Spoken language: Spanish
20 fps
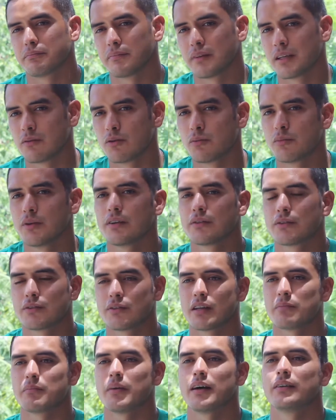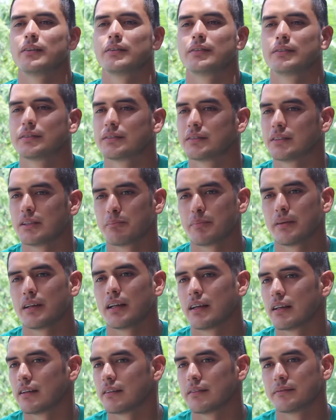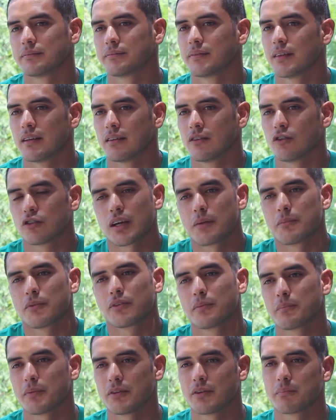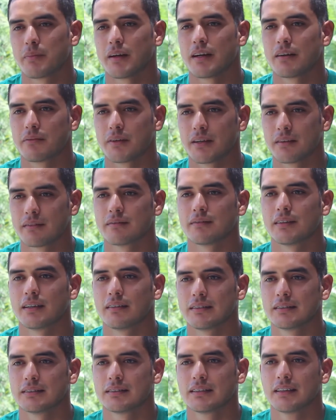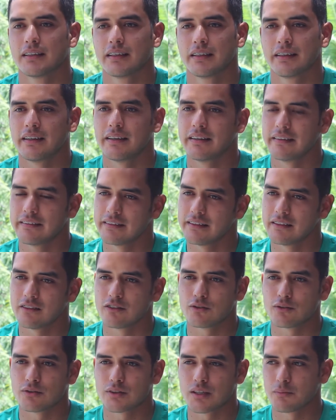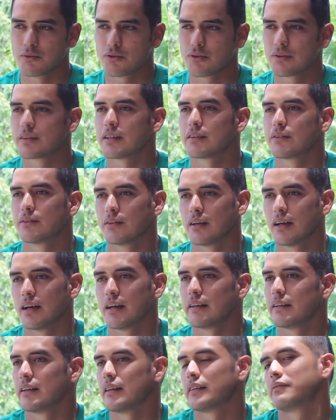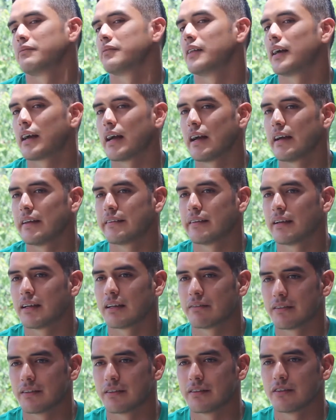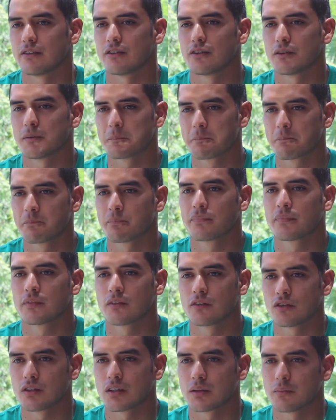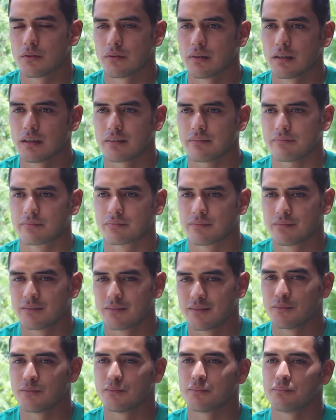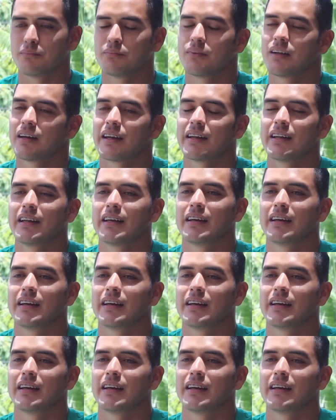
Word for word: Venimos muy entusiasmados, siempre los cambios siempre son para bien, ¿sabes? Y sí, nos gusta mucho esta ciudad, la, la cancha, la afición, todo está muy bien una gran